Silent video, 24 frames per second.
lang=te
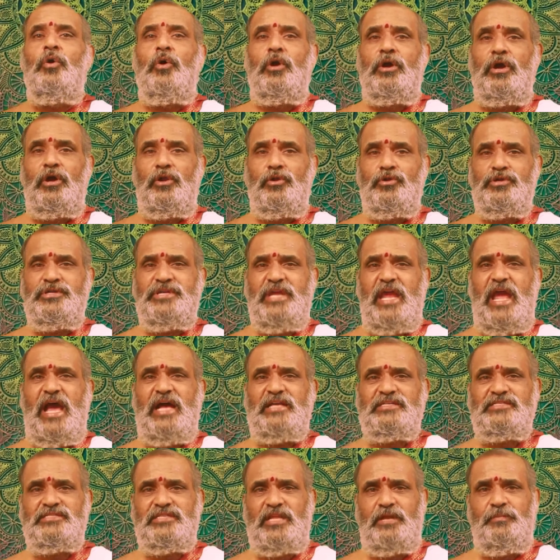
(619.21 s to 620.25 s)
ఒక ఋషి
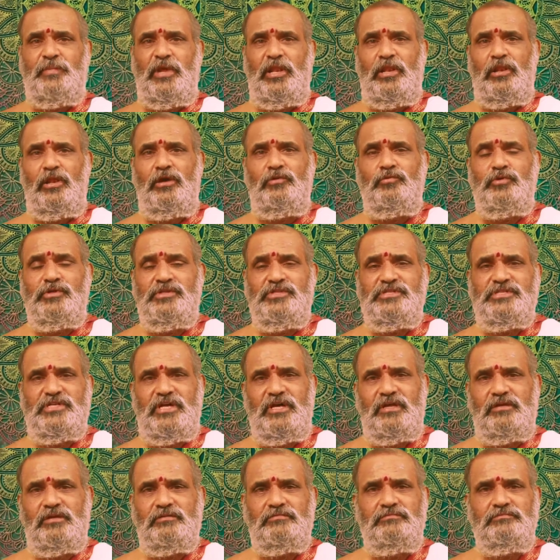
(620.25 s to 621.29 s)
ఆశ్రమంలో
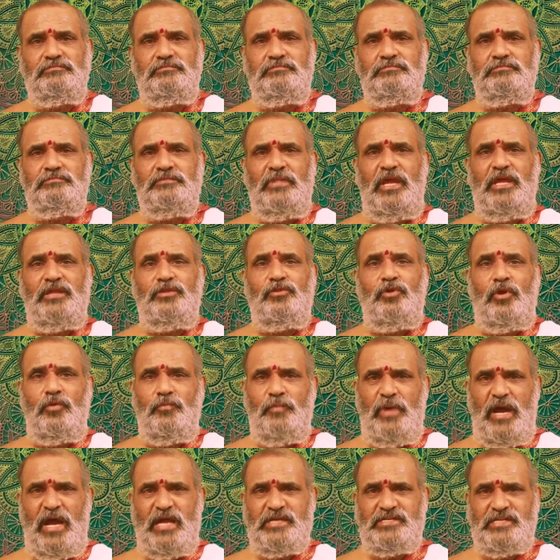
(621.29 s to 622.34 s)
ఉంచారు ఈ
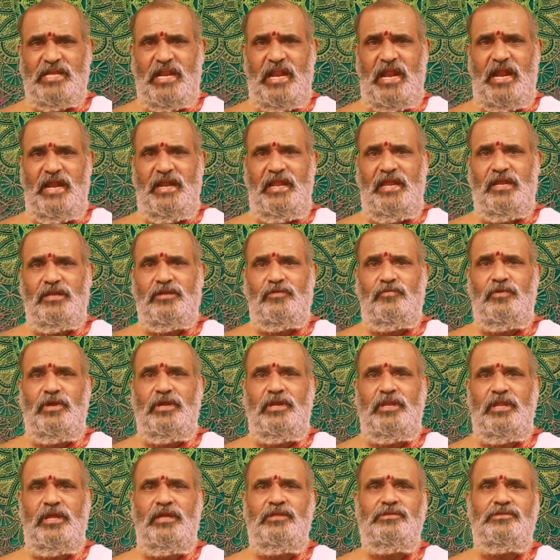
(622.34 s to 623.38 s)

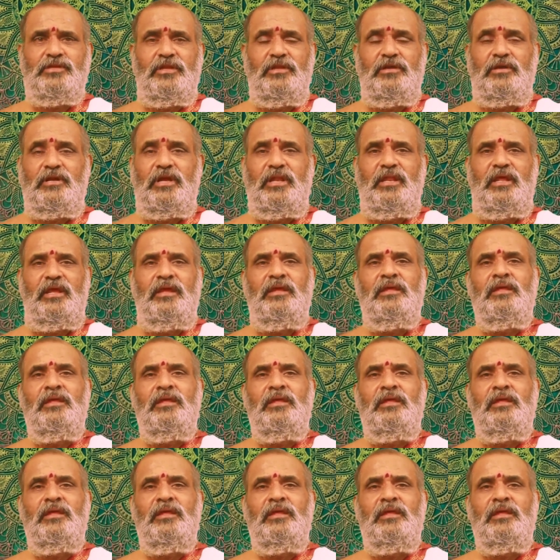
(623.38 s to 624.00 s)
దుర్భాషలాడేటువంటి చిలుకని